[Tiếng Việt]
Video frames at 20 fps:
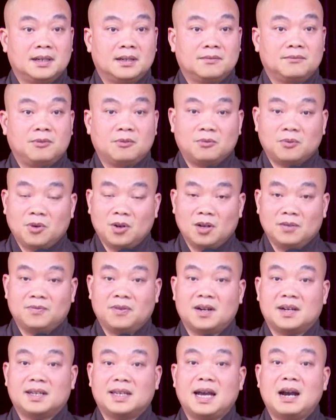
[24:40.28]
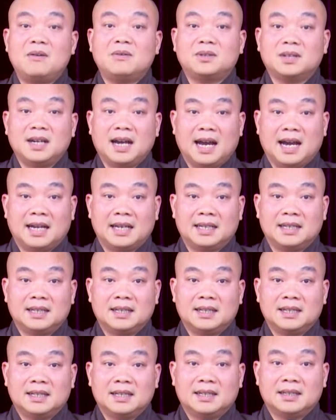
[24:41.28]
phục hồi Phật giáo trở lại
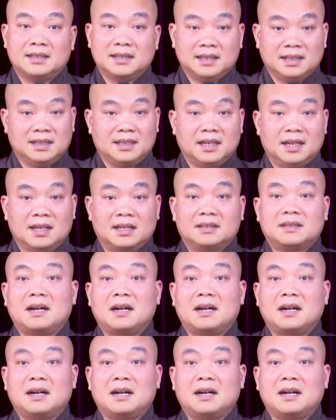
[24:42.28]
thì